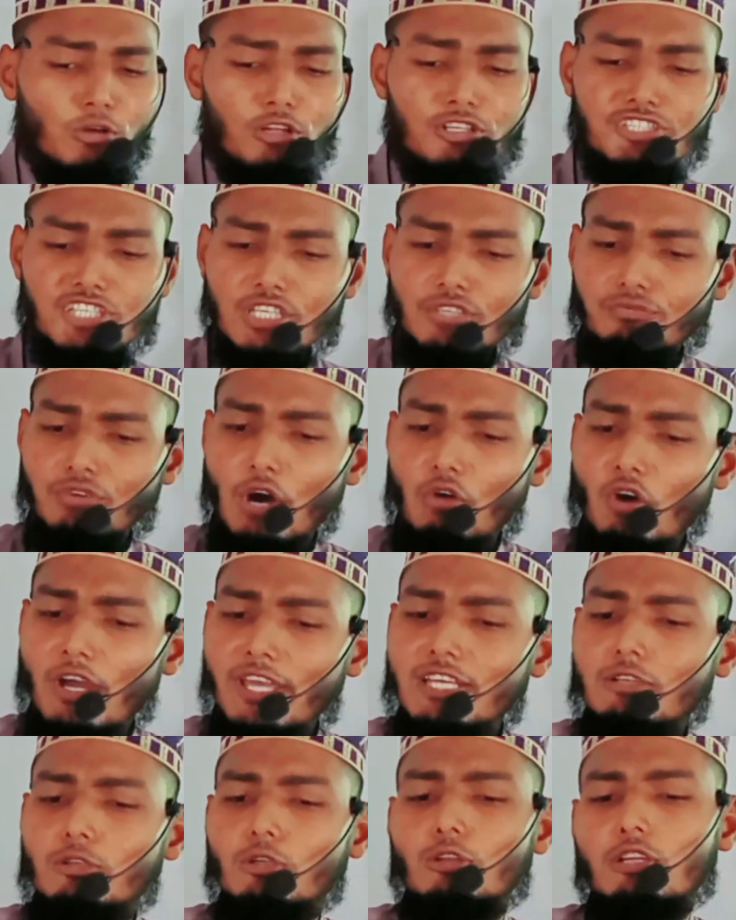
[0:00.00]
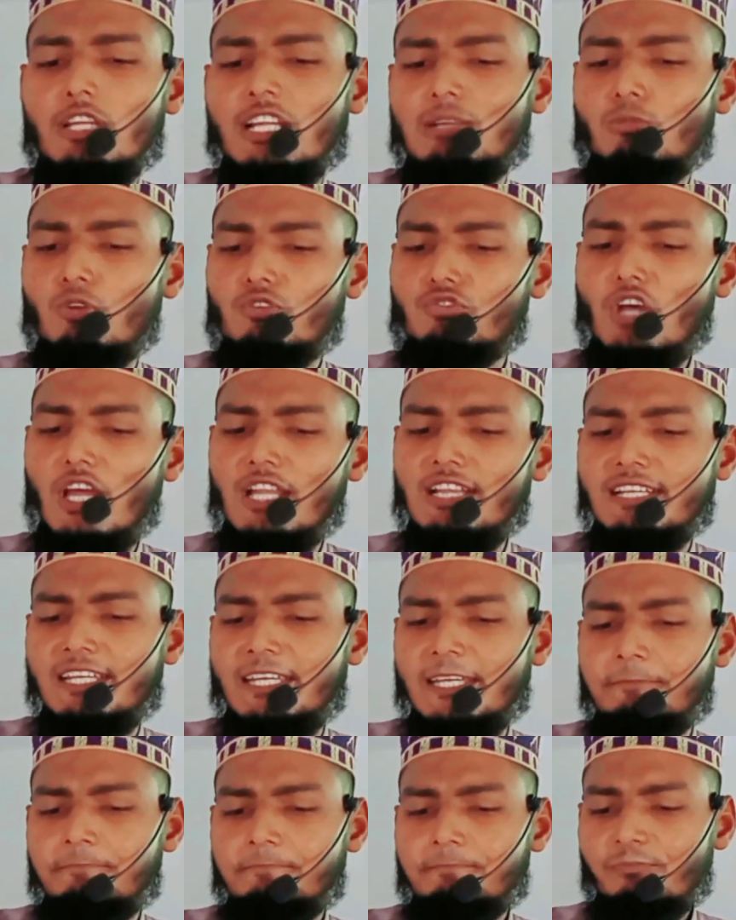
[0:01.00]
পাক বলছেন ফওয়াইলুল্লিল
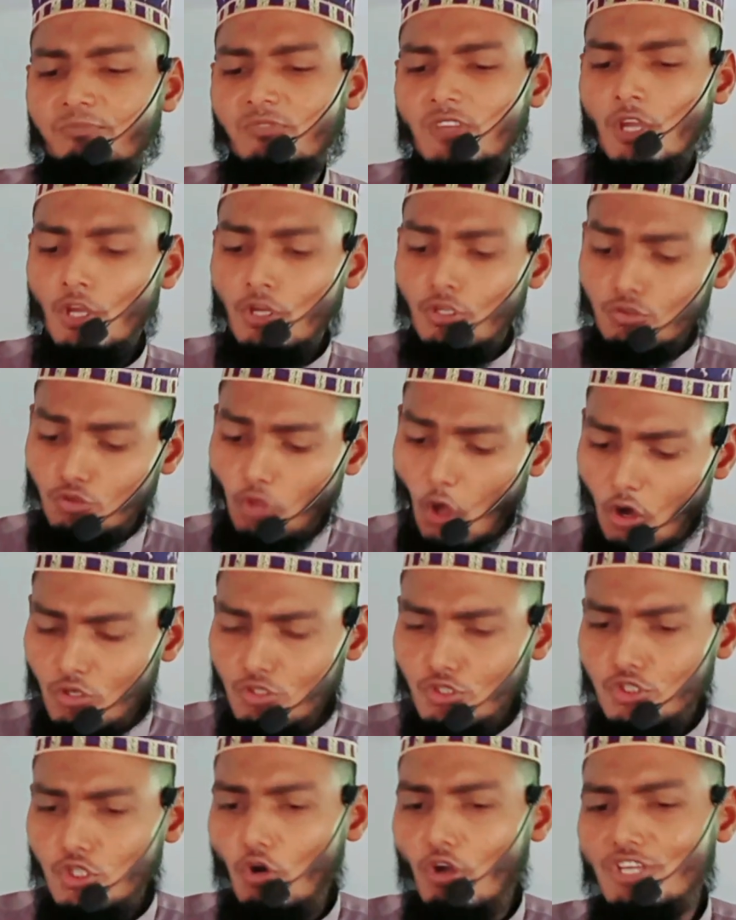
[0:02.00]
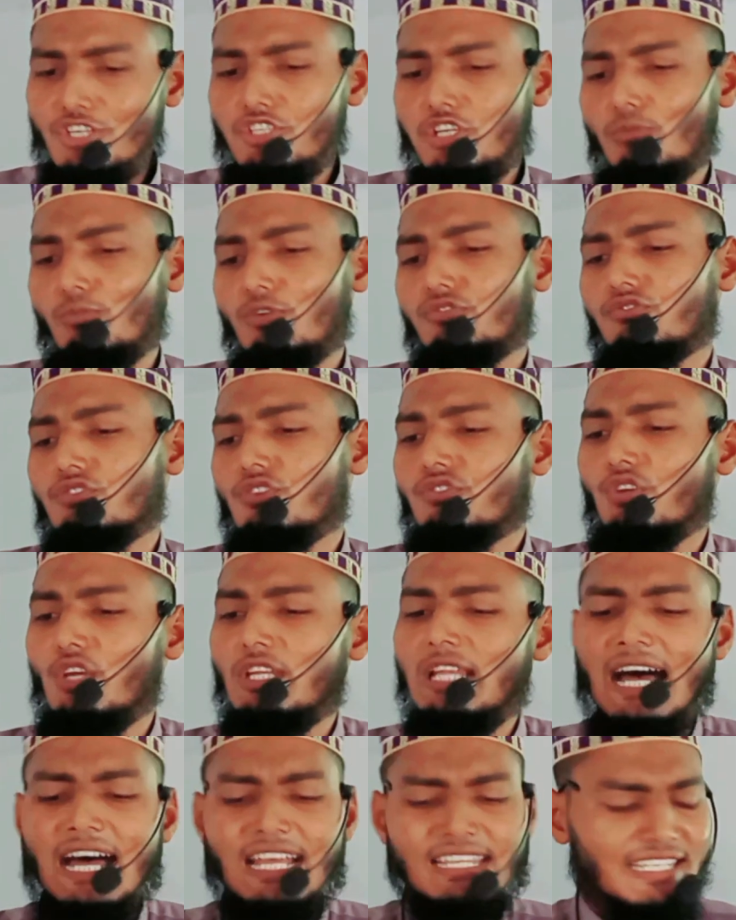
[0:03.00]
মুসল্লিন ধ্বংস ওই সমস্ত
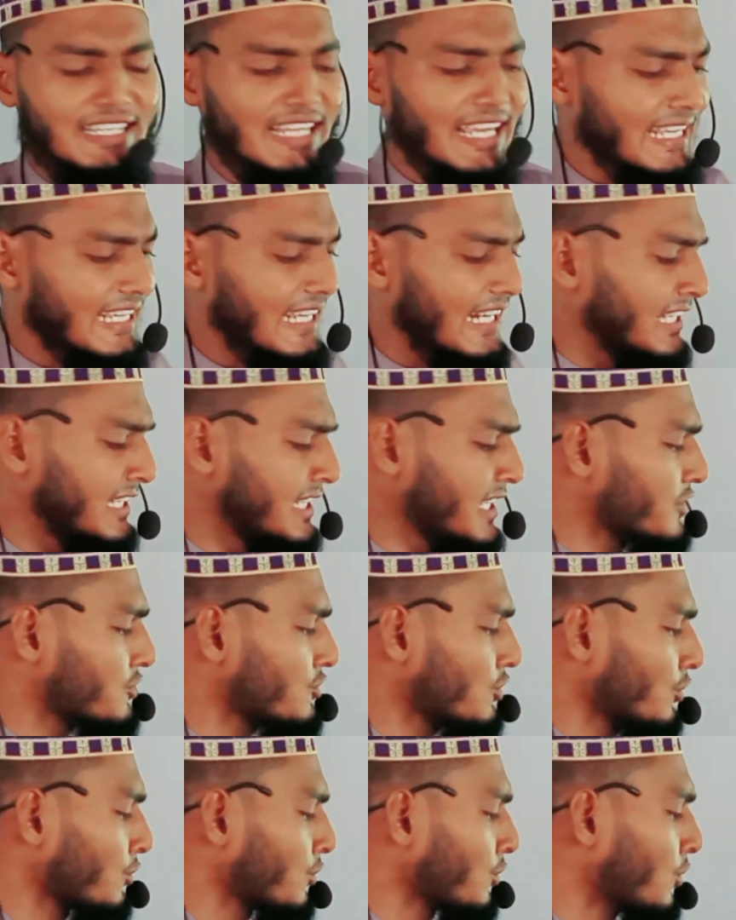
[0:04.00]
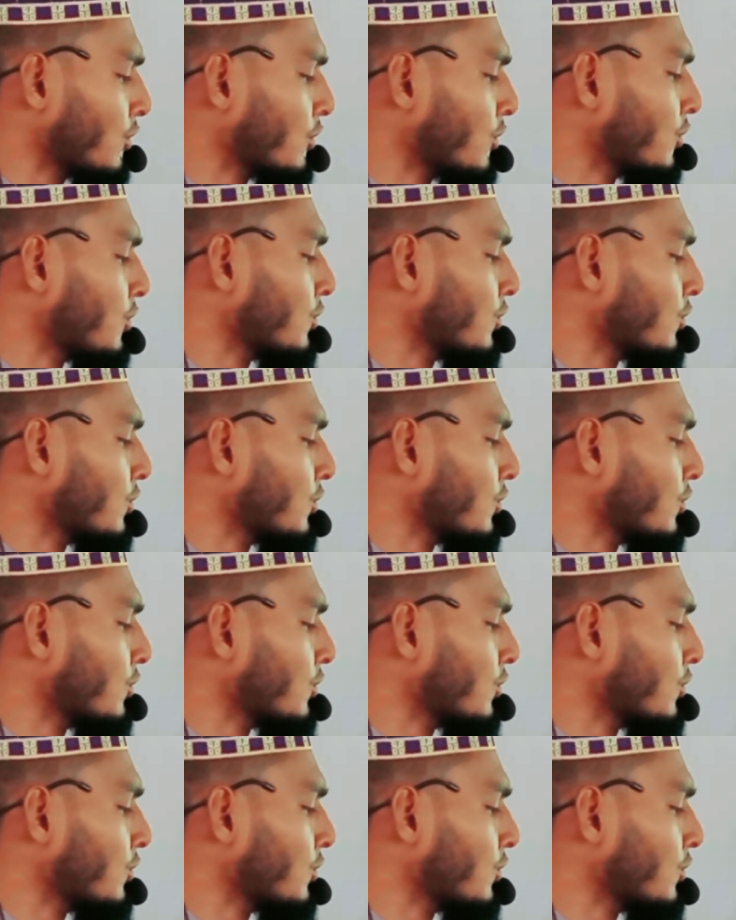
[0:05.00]
সলাত আদায়কারীদের জন্য